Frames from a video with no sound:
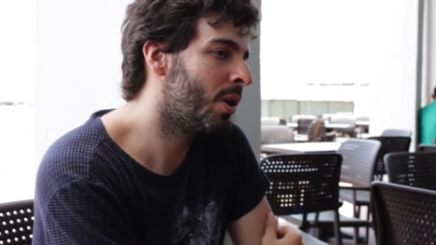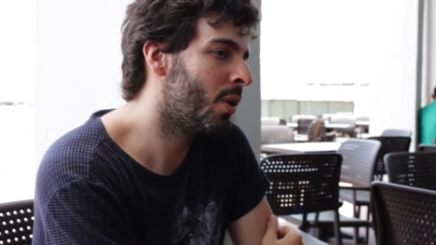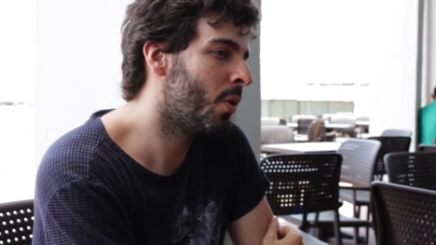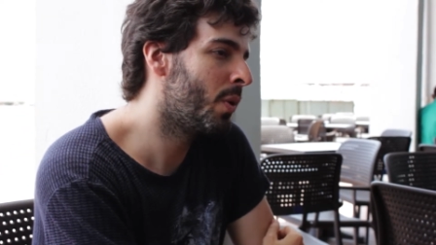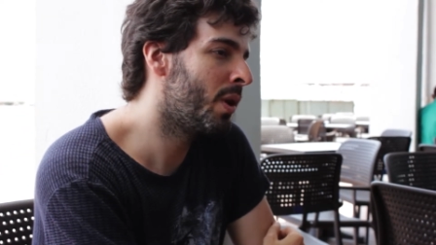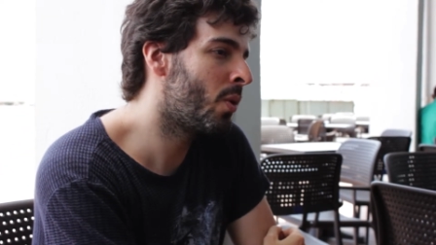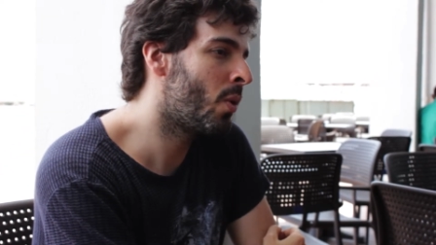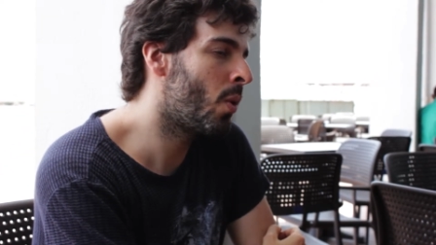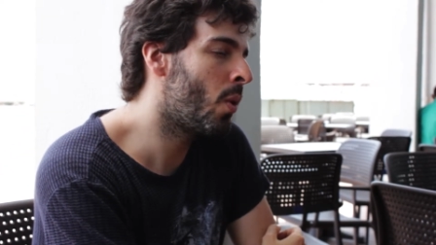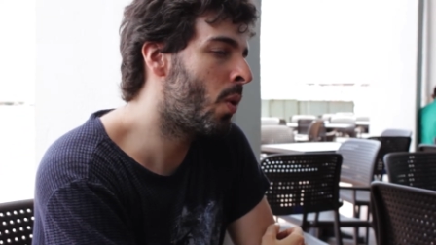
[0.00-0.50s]
que eu
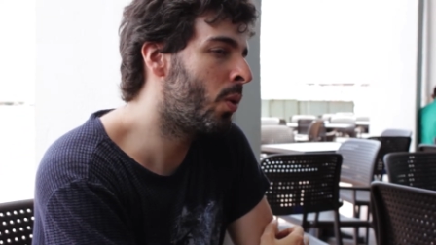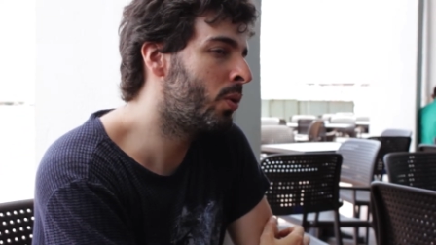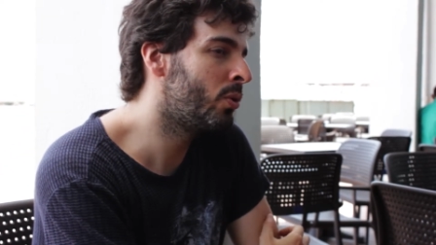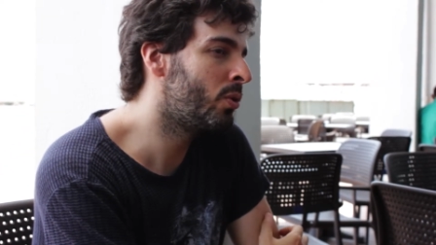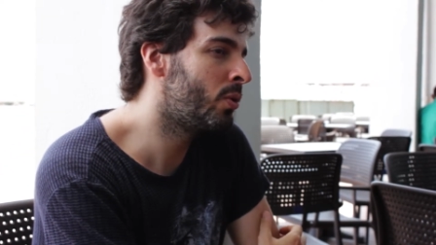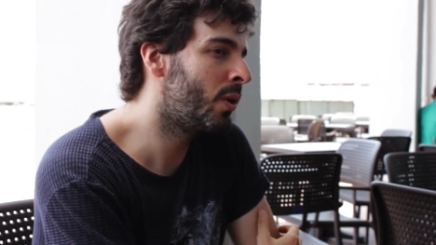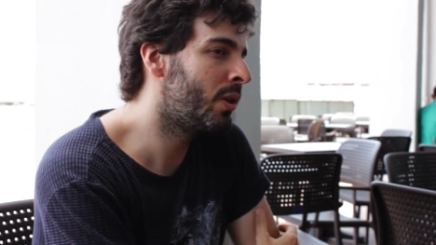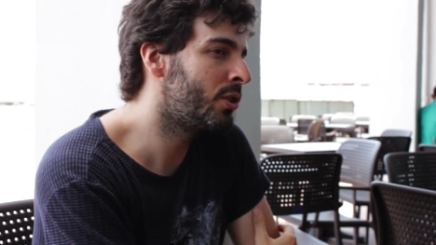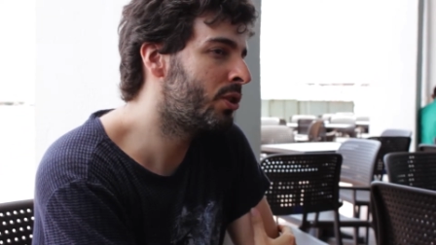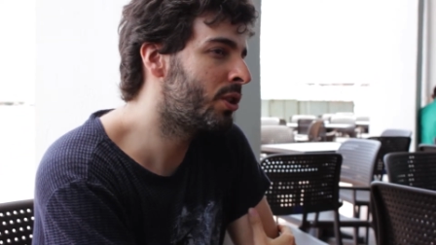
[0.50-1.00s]

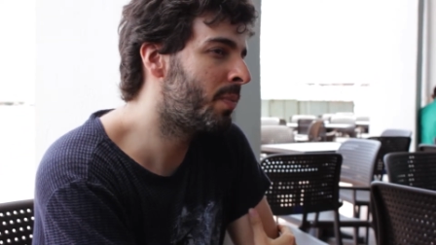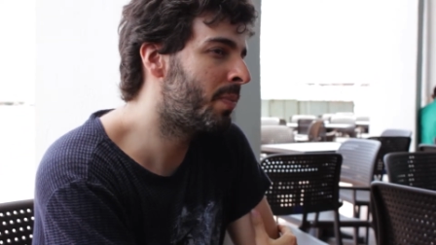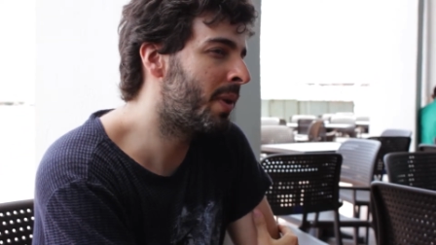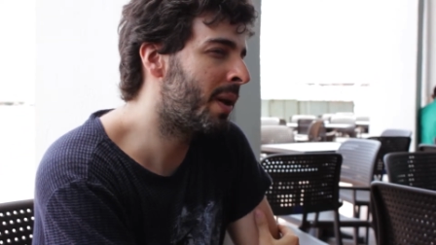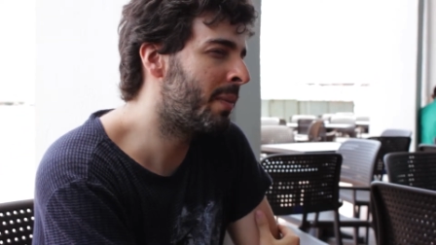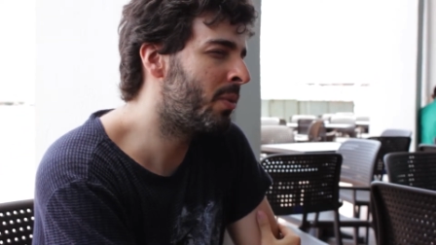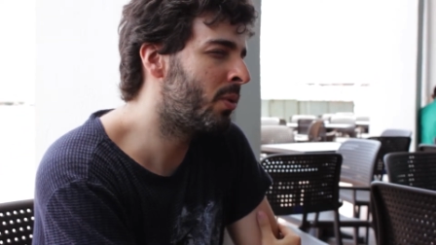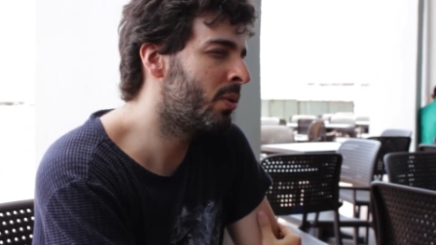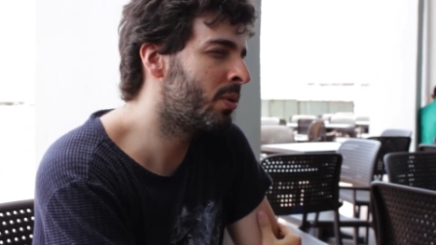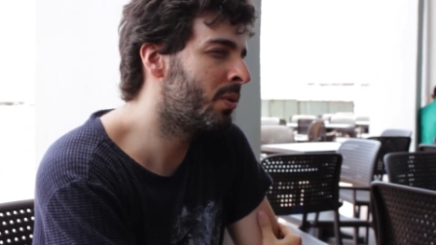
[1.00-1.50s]
encontro, acho que
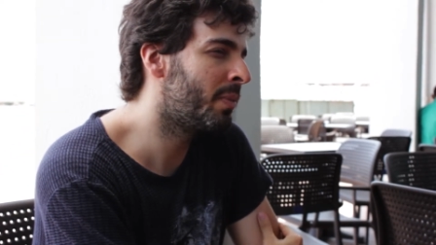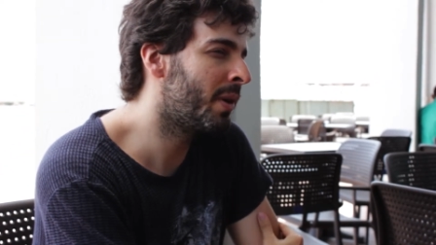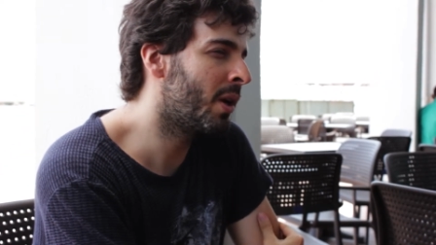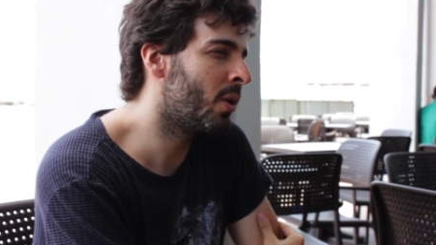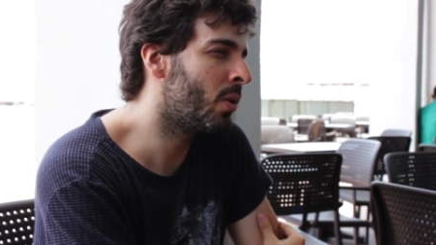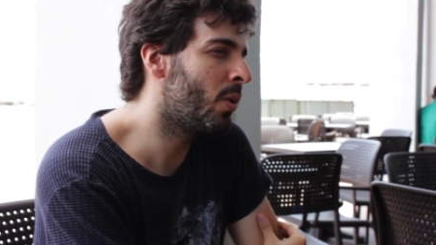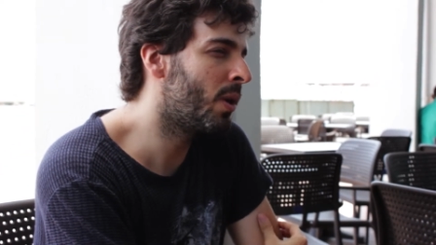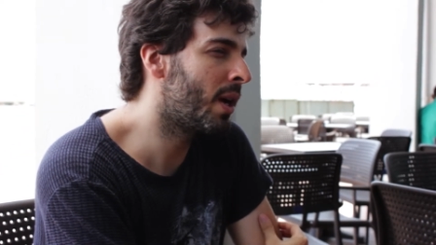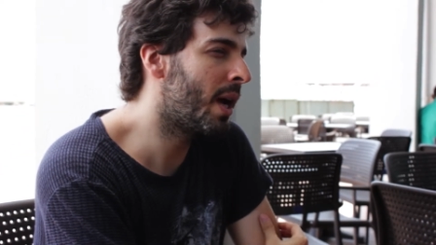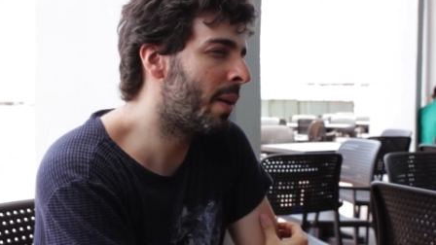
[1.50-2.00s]
para
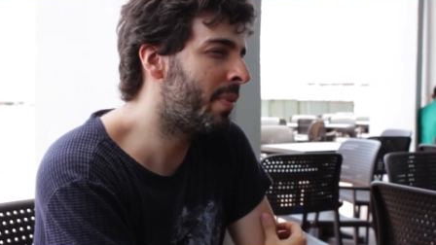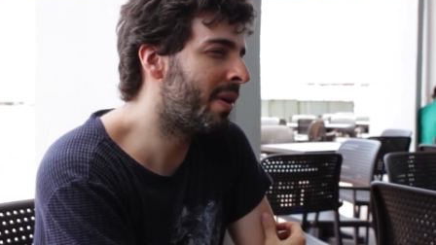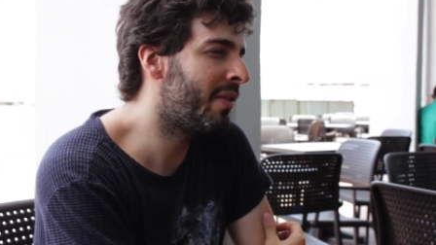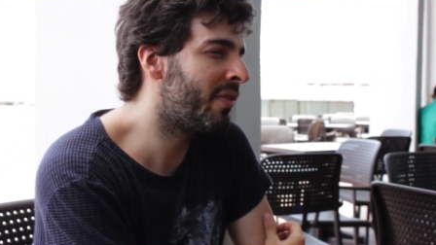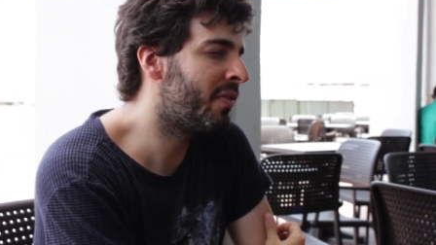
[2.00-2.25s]
colocar para